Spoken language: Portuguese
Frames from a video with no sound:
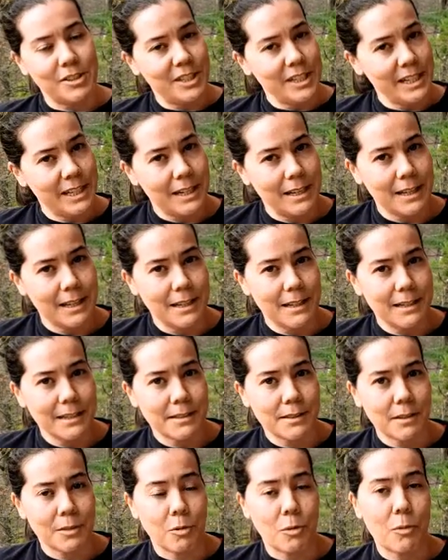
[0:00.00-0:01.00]

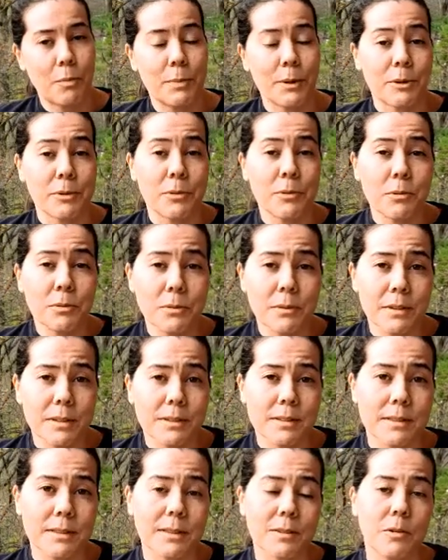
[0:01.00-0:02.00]
dicas ou
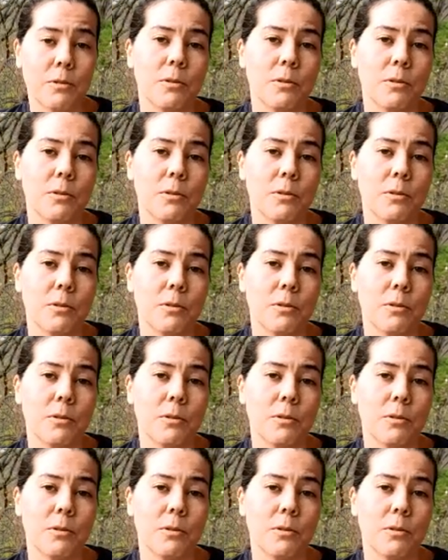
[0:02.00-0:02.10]
perguntas,